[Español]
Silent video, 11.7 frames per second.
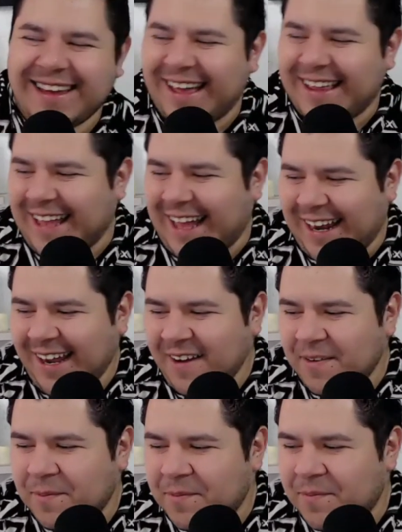¿Qué tal,
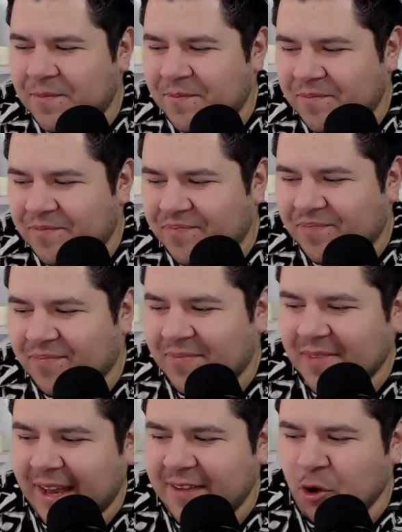eh?
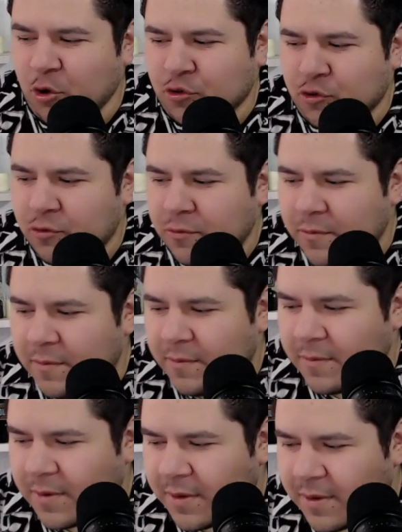Jesús.
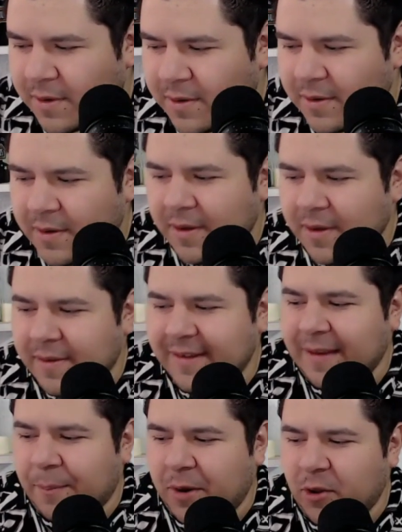
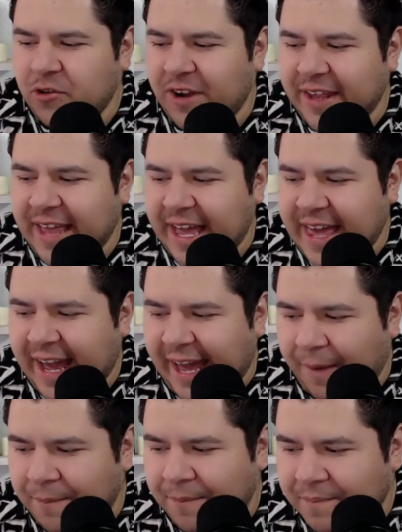Dice, producer, ya llegué.